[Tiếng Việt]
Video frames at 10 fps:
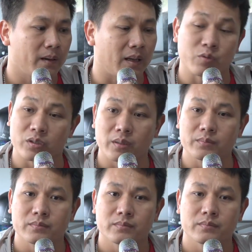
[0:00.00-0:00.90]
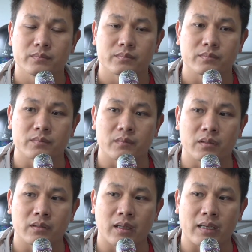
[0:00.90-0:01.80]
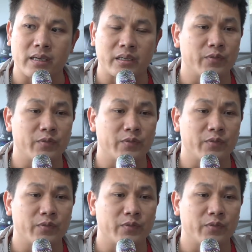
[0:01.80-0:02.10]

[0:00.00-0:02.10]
làm truyền thông là giải